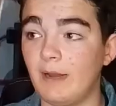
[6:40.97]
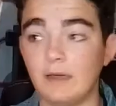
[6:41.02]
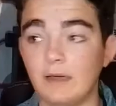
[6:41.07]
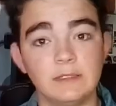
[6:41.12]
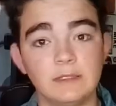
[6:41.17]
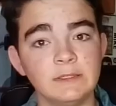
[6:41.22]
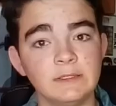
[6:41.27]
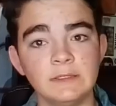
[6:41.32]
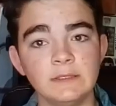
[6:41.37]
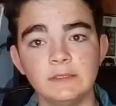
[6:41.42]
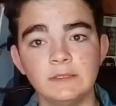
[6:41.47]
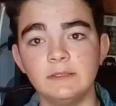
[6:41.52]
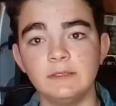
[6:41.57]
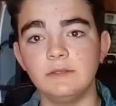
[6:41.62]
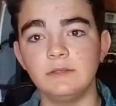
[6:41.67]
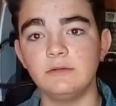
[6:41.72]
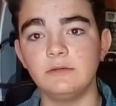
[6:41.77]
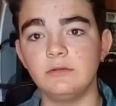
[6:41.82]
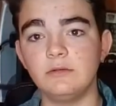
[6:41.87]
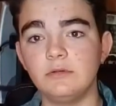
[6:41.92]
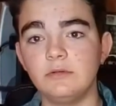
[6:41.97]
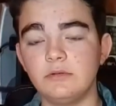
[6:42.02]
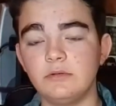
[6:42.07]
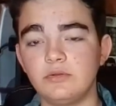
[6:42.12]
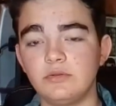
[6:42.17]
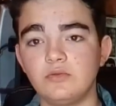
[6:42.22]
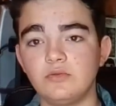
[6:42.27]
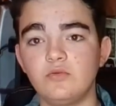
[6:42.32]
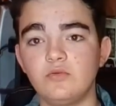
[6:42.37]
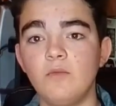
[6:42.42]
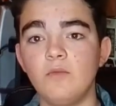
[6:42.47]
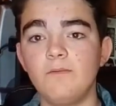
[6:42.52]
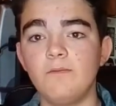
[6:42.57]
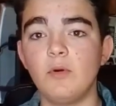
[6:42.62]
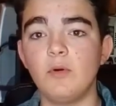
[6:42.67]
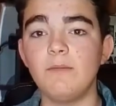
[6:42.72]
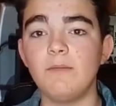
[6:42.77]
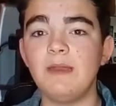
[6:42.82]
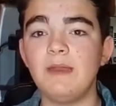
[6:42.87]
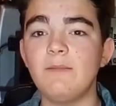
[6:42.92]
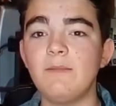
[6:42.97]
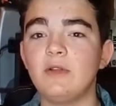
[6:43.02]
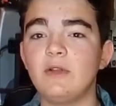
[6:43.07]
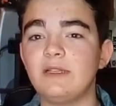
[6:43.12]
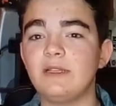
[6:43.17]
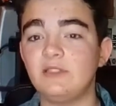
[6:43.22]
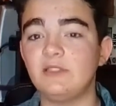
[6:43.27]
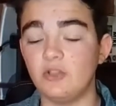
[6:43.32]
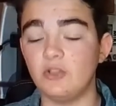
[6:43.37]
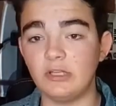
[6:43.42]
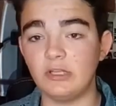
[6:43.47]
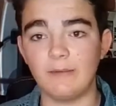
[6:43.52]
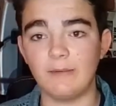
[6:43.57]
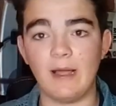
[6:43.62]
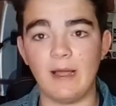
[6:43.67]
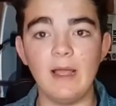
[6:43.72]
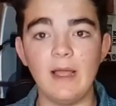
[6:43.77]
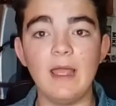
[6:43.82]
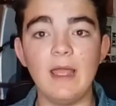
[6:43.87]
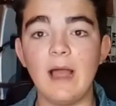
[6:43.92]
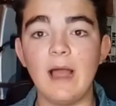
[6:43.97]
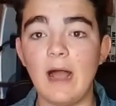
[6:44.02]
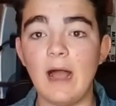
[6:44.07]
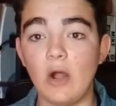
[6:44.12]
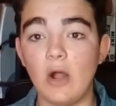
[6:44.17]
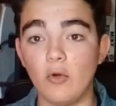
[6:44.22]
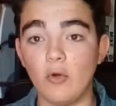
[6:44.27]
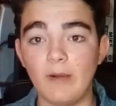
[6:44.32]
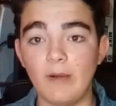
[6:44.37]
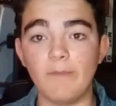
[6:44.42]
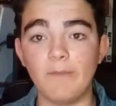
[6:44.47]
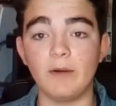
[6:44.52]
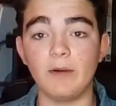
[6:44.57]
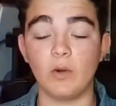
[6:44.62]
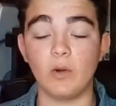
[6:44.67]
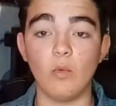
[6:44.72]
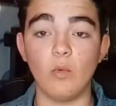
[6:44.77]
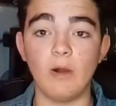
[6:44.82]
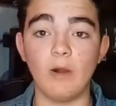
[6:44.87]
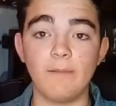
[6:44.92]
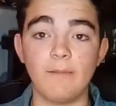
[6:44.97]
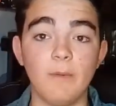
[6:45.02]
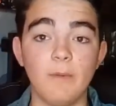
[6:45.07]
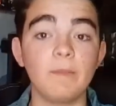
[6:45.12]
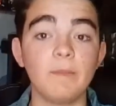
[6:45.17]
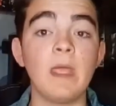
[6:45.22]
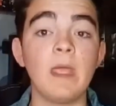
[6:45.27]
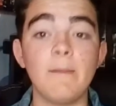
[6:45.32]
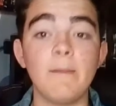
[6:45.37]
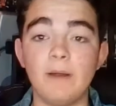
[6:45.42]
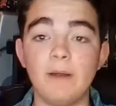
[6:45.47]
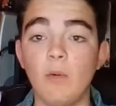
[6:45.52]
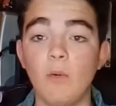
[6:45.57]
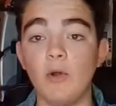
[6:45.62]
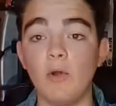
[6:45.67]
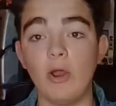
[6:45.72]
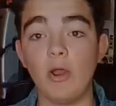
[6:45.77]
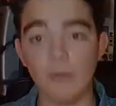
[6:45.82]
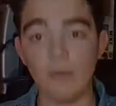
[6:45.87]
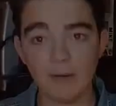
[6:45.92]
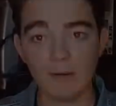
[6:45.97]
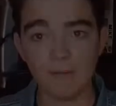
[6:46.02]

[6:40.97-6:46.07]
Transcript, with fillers: plan un poco mínimo de tensión te va a cubrir por el cuerpo. Pero bueno, el